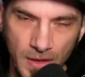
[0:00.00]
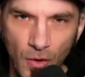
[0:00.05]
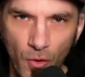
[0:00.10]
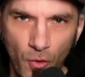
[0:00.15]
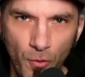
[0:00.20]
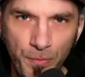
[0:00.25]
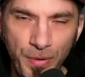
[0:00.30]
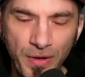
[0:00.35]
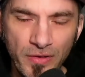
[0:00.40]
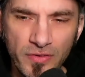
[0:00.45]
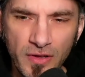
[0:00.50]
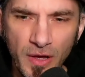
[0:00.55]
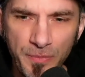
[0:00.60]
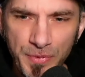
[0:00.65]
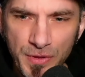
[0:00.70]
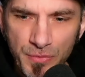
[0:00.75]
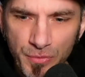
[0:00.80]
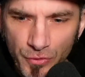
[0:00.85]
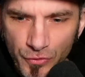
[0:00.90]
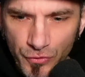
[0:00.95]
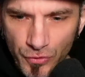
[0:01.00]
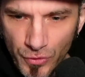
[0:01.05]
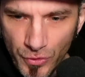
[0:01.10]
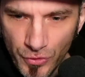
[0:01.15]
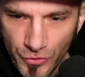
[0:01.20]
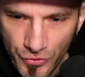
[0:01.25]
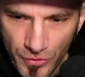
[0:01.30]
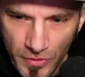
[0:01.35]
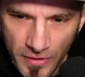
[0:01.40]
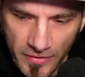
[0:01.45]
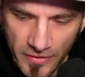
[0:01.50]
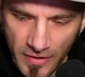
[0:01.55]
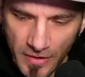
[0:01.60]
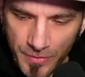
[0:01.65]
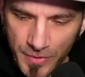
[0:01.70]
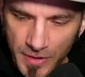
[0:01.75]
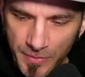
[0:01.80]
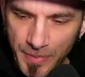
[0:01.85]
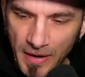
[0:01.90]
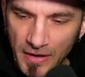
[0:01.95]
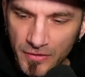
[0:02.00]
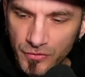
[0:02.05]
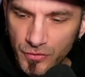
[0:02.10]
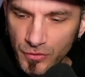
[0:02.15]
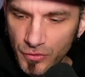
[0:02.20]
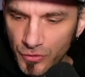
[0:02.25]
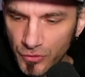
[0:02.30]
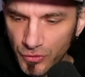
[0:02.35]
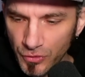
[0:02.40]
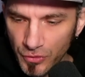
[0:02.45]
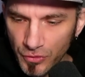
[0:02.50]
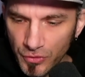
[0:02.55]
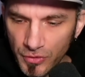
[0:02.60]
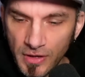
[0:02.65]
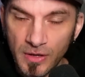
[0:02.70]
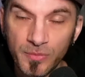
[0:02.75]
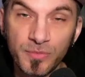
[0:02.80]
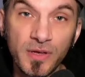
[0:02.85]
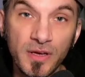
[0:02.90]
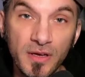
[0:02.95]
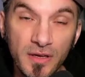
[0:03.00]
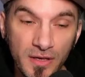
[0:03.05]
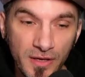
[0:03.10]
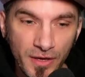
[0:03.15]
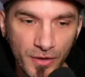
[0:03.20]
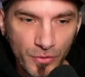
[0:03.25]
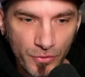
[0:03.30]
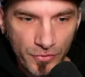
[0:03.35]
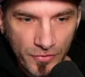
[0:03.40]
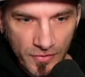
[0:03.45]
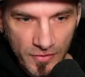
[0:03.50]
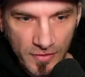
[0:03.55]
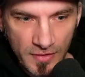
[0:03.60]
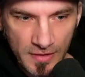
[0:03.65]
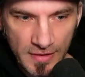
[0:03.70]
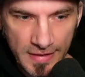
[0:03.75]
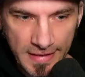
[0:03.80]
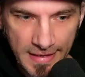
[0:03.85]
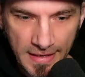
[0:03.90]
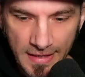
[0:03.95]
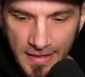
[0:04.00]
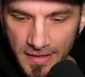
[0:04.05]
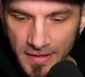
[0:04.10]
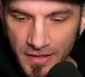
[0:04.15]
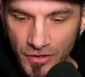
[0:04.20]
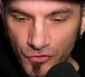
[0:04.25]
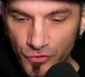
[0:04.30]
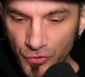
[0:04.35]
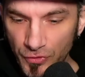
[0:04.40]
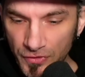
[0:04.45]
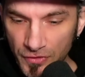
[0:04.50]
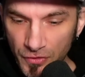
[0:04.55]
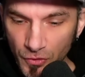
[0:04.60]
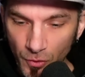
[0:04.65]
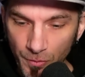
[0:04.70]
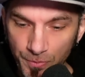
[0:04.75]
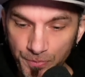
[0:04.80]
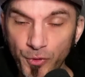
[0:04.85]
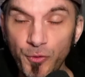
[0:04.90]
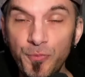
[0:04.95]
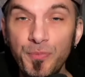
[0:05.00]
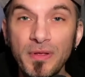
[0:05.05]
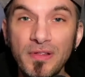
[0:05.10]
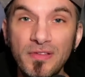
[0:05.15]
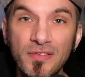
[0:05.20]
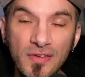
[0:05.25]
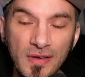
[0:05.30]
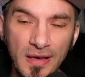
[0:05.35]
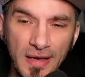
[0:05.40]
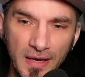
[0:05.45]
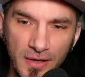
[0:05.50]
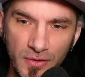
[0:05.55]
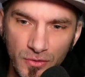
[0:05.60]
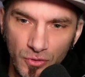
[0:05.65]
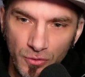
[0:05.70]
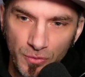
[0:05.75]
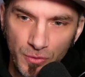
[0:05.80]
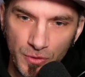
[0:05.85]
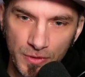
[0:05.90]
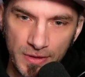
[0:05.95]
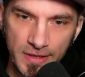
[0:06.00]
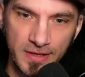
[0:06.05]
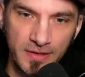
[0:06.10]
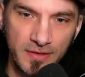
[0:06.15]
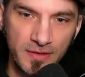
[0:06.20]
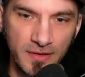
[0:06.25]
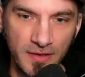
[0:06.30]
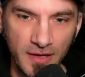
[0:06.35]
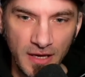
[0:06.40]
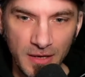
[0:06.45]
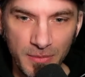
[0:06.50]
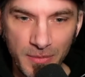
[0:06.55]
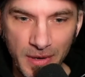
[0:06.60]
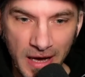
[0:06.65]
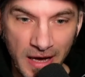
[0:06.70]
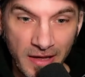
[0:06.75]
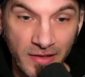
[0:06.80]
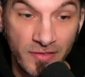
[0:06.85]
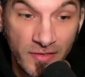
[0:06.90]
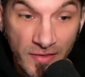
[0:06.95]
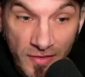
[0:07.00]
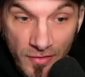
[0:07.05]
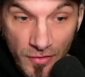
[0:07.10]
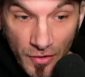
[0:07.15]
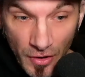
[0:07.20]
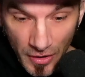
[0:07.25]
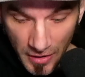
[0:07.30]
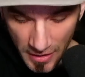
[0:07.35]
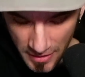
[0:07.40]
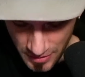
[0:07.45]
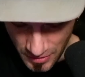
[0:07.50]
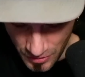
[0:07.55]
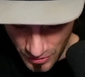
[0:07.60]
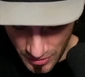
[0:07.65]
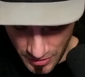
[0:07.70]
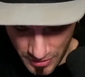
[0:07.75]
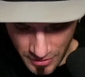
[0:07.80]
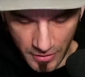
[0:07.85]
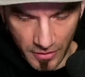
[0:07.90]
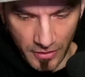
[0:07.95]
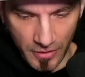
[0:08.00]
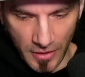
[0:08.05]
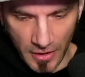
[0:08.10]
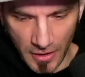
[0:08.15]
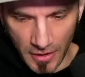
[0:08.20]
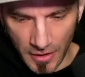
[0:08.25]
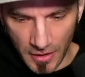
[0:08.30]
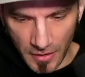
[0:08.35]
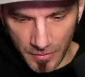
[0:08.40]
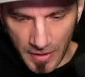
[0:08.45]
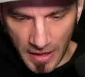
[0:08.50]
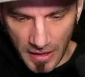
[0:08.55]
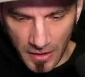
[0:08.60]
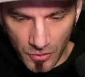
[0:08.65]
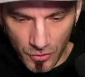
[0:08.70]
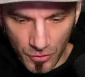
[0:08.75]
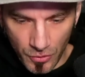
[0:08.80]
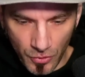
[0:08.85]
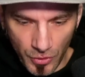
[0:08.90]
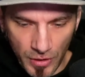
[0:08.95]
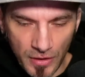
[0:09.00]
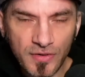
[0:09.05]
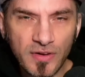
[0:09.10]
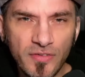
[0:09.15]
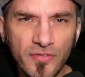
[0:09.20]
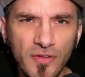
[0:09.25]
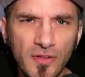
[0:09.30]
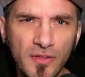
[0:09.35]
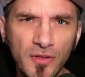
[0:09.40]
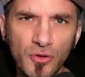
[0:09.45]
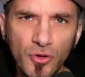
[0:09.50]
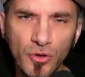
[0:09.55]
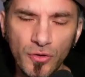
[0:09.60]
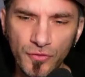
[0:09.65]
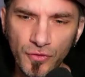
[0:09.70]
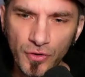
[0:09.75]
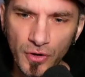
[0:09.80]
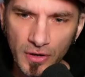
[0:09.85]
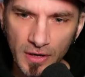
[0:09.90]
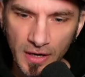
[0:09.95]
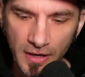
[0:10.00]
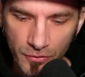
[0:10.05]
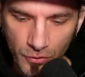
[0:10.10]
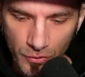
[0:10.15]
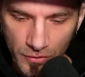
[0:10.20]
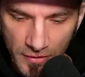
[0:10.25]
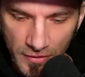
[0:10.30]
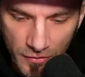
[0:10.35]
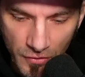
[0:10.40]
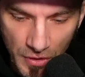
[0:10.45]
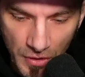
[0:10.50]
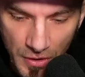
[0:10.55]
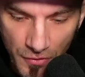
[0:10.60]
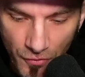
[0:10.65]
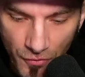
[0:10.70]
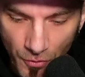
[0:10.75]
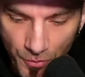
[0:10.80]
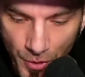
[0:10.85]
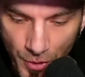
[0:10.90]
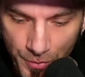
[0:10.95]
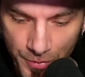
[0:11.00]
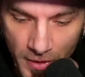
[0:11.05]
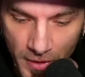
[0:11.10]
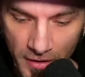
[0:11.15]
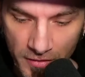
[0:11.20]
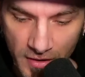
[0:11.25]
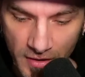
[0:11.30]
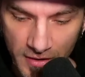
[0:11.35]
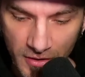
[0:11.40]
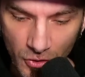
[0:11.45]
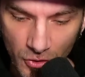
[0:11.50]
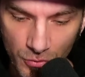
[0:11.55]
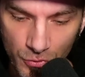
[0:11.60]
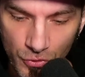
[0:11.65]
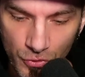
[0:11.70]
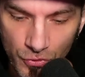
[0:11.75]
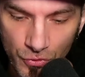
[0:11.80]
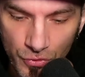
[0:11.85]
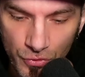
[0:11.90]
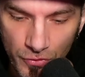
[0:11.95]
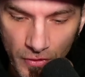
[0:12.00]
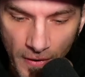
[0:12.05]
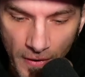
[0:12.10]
On passe rapidement sur le jeu, les amis, parce que, eh bien, il y a aussi des choses qui ont popé directement in-game à 10h. Hein, bah, le, reveal c'était 9h, là donc 10h ils font pop un certain nombre de news.